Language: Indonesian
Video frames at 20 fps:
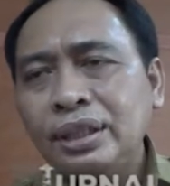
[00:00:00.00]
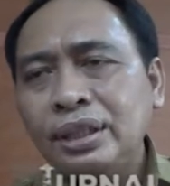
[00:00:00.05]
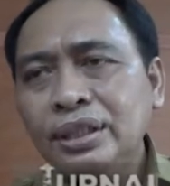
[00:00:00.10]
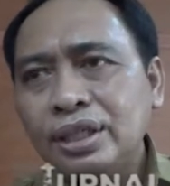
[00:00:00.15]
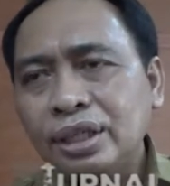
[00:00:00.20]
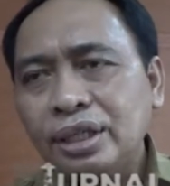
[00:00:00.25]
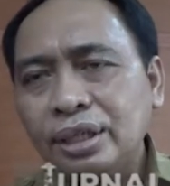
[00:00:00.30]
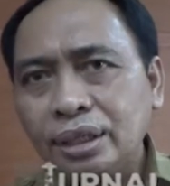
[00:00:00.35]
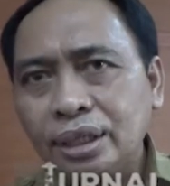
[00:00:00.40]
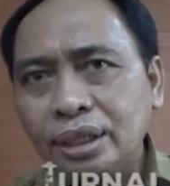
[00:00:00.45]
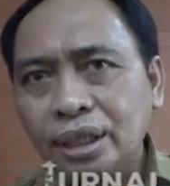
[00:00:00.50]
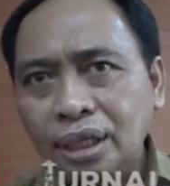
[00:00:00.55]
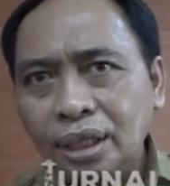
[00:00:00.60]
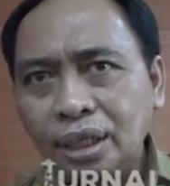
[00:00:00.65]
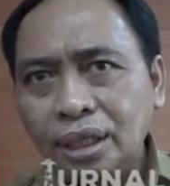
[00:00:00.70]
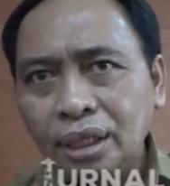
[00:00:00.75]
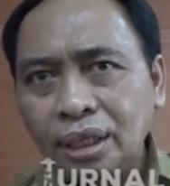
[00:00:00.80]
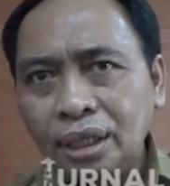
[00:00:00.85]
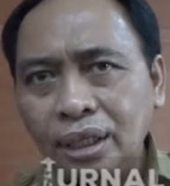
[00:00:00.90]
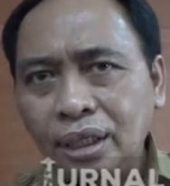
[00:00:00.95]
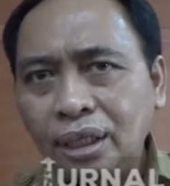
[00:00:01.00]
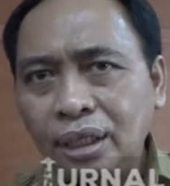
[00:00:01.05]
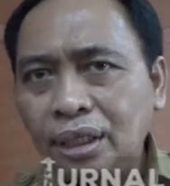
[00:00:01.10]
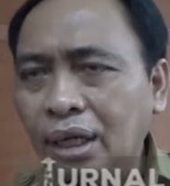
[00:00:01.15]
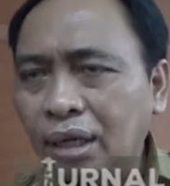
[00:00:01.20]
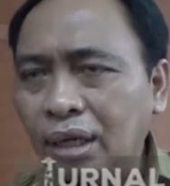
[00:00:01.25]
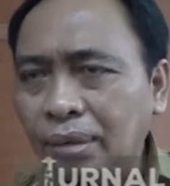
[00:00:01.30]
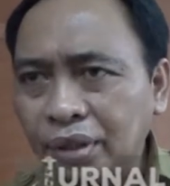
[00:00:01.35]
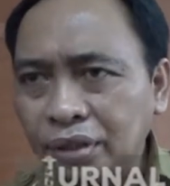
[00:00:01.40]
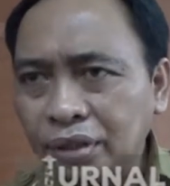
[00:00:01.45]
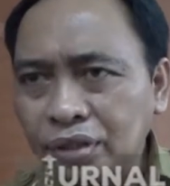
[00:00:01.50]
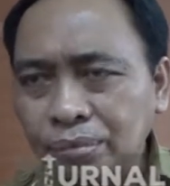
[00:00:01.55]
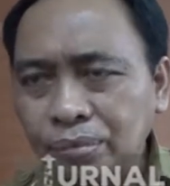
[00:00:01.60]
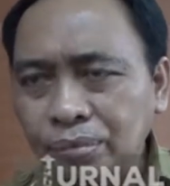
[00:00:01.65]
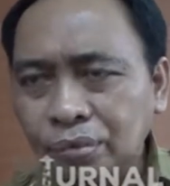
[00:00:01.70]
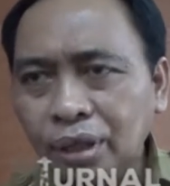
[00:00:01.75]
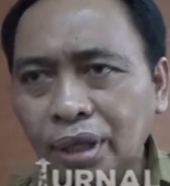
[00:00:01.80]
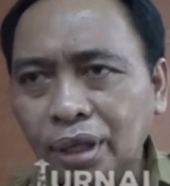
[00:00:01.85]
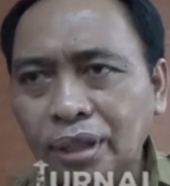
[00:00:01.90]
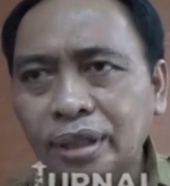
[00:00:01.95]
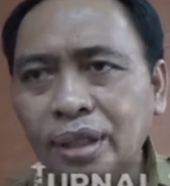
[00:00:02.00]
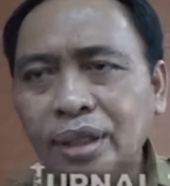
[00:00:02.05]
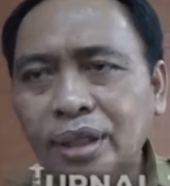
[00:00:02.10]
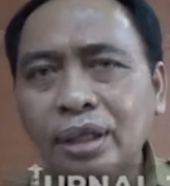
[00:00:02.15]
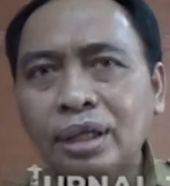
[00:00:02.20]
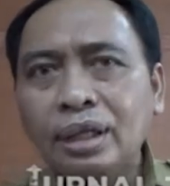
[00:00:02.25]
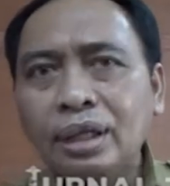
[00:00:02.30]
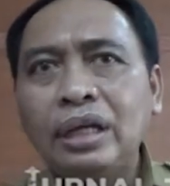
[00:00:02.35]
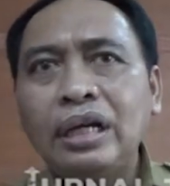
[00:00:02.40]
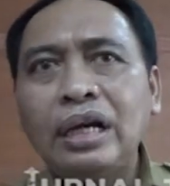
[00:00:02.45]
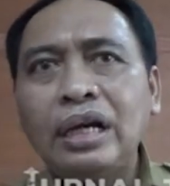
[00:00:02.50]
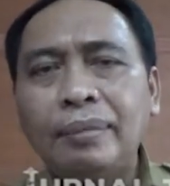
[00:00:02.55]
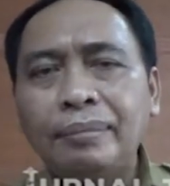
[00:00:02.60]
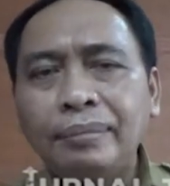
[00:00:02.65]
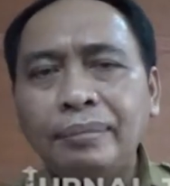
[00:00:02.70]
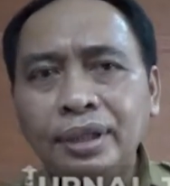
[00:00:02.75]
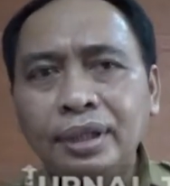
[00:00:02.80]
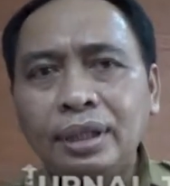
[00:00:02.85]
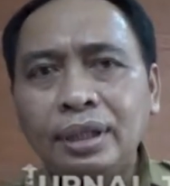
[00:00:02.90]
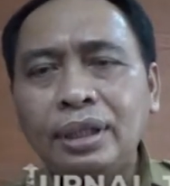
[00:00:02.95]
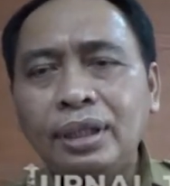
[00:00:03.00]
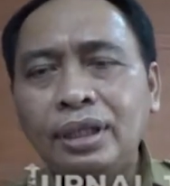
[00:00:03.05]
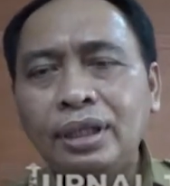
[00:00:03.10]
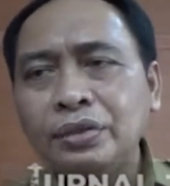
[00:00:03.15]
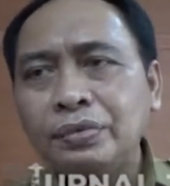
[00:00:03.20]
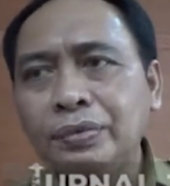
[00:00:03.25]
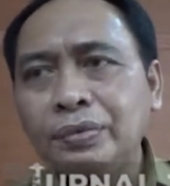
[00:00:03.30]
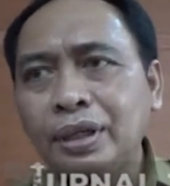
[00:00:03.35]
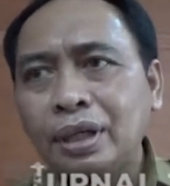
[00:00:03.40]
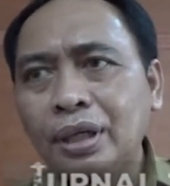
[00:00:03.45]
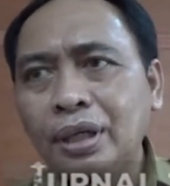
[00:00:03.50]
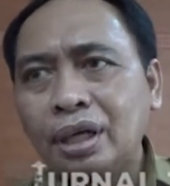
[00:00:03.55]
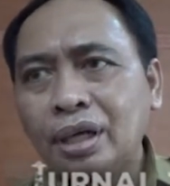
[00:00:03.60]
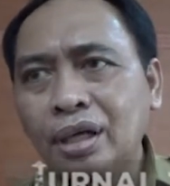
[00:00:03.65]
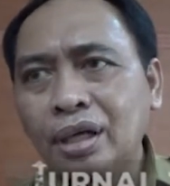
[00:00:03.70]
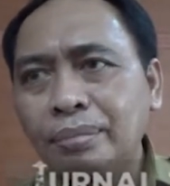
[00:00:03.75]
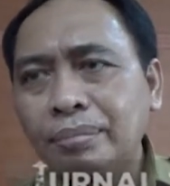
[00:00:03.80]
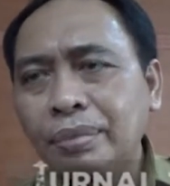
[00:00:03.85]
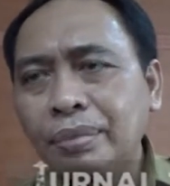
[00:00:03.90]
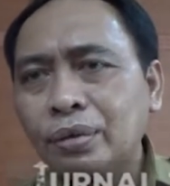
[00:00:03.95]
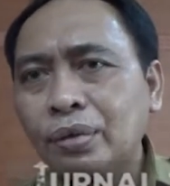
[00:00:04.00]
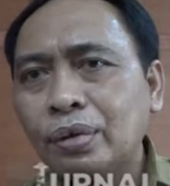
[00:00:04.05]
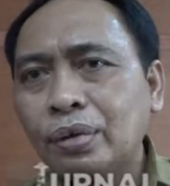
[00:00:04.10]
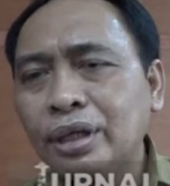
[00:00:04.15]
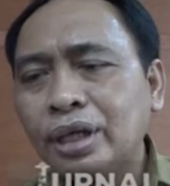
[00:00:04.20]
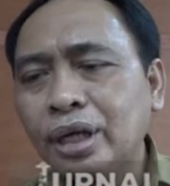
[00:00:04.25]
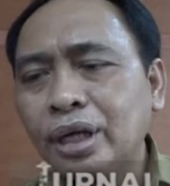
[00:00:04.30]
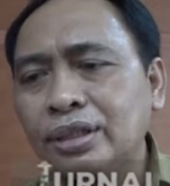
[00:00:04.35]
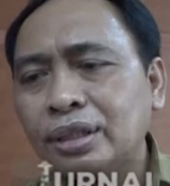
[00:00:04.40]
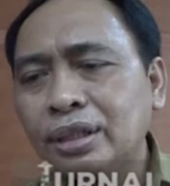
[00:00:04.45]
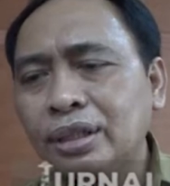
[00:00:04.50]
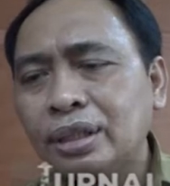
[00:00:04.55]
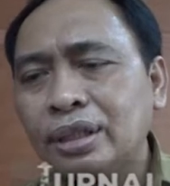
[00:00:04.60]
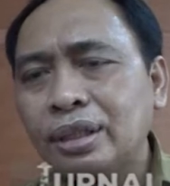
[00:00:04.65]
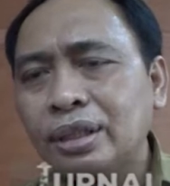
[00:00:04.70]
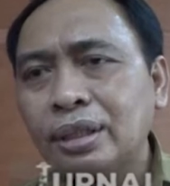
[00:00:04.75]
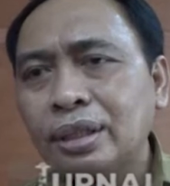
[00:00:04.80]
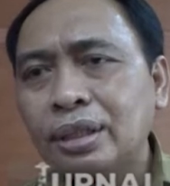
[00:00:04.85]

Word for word: sehingga dalam kesimpulannya kami dinas pendidikan akan berkoordinasi ke